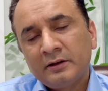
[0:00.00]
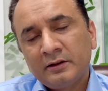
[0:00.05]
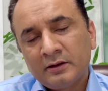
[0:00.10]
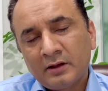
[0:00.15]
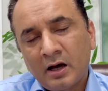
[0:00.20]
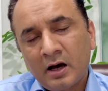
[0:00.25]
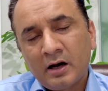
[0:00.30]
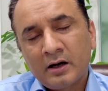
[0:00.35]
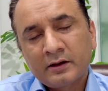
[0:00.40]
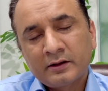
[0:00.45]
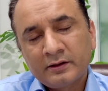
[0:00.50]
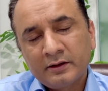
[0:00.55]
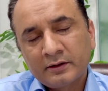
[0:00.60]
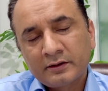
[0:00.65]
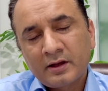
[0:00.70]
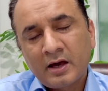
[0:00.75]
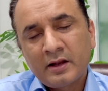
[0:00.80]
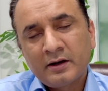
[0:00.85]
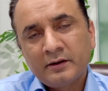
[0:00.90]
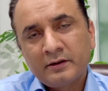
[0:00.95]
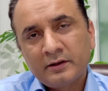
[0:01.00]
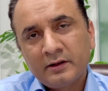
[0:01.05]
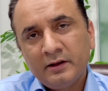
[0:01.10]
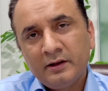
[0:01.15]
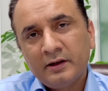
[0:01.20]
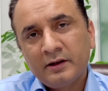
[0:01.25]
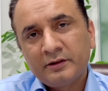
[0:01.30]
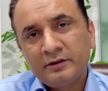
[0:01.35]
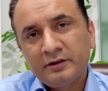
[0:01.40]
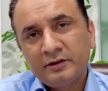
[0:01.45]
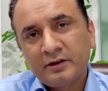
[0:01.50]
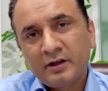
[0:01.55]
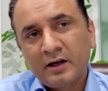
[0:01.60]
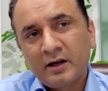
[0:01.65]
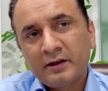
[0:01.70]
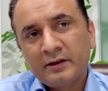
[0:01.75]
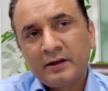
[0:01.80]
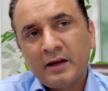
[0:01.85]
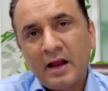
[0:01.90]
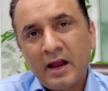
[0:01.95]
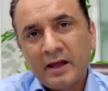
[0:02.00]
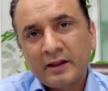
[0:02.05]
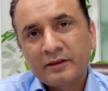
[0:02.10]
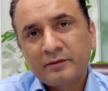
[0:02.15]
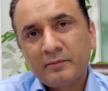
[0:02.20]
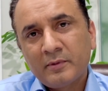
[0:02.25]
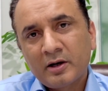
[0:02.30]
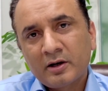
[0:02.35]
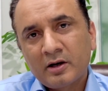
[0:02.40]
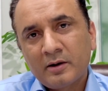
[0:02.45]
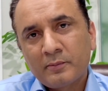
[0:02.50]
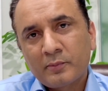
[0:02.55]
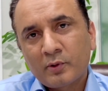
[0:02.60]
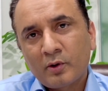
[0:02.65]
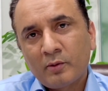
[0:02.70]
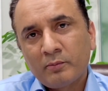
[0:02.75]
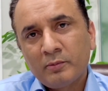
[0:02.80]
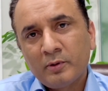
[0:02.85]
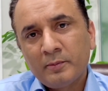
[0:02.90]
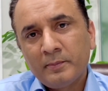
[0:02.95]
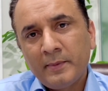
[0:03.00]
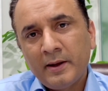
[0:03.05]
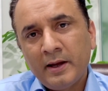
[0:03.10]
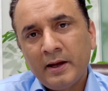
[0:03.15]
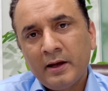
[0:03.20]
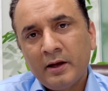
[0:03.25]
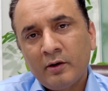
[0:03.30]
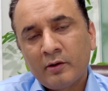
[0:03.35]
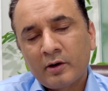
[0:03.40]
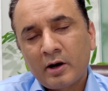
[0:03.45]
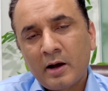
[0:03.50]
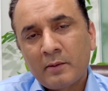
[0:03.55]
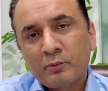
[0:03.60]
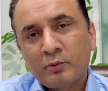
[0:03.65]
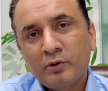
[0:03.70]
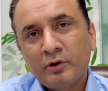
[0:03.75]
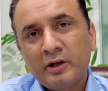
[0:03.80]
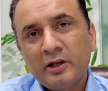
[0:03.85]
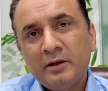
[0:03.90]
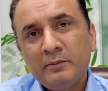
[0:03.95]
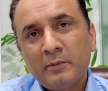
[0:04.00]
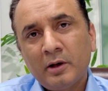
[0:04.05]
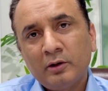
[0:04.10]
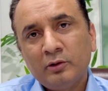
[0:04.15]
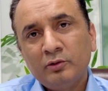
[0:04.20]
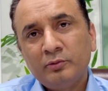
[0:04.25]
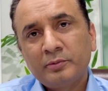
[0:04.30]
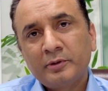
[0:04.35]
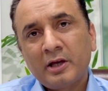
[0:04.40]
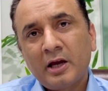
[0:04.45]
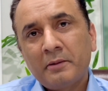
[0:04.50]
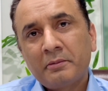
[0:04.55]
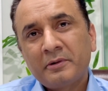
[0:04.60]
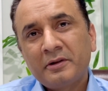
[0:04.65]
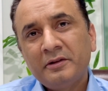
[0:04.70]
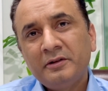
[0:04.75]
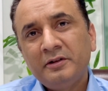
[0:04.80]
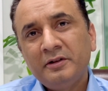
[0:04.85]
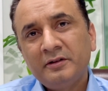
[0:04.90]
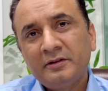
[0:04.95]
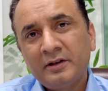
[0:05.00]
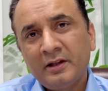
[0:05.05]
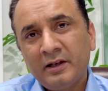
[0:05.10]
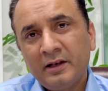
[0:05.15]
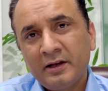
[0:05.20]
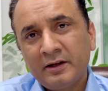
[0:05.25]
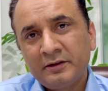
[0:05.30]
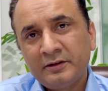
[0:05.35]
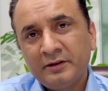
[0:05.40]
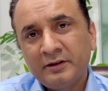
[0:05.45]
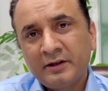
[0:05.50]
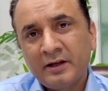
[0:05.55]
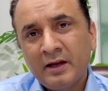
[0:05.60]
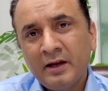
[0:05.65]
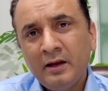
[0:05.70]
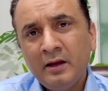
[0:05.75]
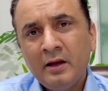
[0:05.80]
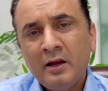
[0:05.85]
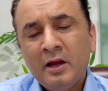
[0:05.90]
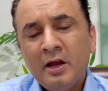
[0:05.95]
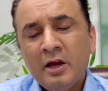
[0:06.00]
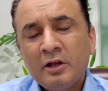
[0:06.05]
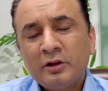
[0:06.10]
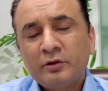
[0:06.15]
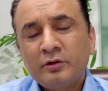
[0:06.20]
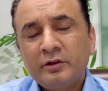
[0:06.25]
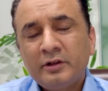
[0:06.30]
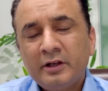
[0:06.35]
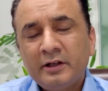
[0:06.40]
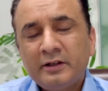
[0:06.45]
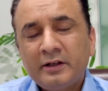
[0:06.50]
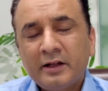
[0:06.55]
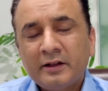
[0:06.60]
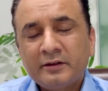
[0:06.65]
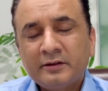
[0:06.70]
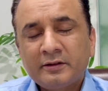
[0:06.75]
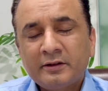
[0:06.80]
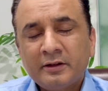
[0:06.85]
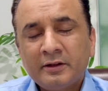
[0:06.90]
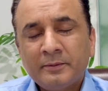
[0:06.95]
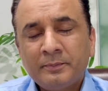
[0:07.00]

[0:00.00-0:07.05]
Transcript: नाक या साइनस की एलर्जी का या एस्मा का प्रॉब्लम है और आपको नहीं मालूम कि आप किस चीज़ से एलर्जिक हैं तो ये टेस्ट